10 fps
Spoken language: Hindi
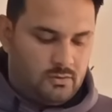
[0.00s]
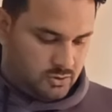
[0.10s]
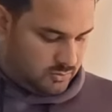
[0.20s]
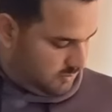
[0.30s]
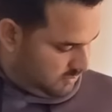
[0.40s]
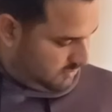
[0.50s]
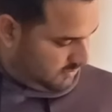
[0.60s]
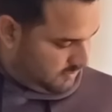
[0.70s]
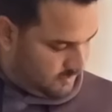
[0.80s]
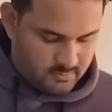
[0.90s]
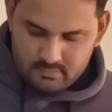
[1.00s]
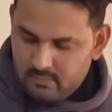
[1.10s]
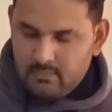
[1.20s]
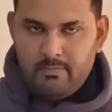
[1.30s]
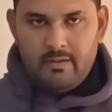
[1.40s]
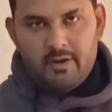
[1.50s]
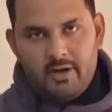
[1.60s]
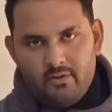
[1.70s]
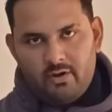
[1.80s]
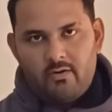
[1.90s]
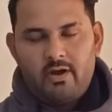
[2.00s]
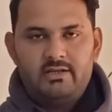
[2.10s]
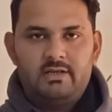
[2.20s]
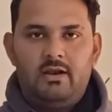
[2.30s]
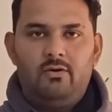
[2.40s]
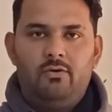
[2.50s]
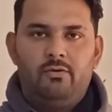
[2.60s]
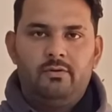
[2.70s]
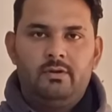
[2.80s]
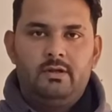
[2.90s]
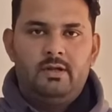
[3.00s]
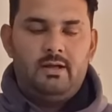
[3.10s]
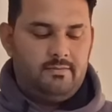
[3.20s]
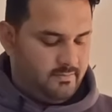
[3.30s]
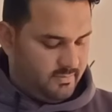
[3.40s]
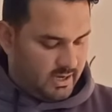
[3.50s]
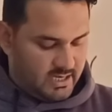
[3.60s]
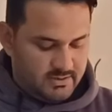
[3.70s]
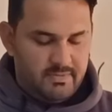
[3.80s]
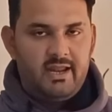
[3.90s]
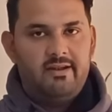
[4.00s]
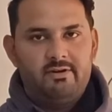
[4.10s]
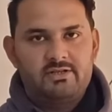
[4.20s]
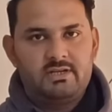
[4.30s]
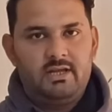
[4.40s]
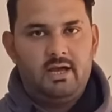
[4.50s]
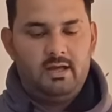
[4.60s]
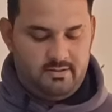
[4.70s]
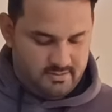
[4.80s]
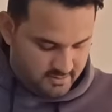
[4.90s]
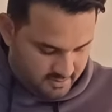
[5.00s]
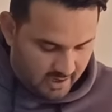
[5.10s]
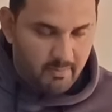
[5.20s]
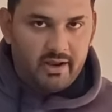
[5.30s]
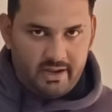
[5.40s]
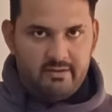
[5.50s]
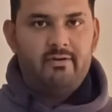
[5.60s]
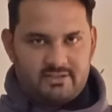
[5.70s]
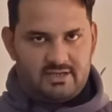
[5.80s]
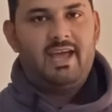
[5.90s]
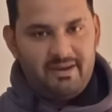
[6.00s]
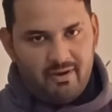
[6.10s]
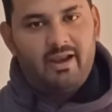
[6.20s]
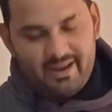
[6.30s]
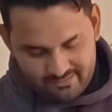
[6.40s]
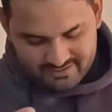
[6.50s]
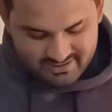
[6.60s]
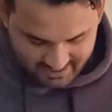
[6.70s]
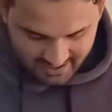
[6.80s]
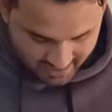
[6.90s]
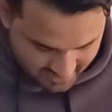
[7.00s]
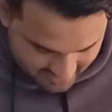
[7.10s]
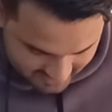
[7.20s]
देखिए गाइस मैं भी रेडी हो गया हूँ गाइस हेलो आज मेरी एनिवर्सरी है हमारी एनिवर्सरी एनिवर्सरी है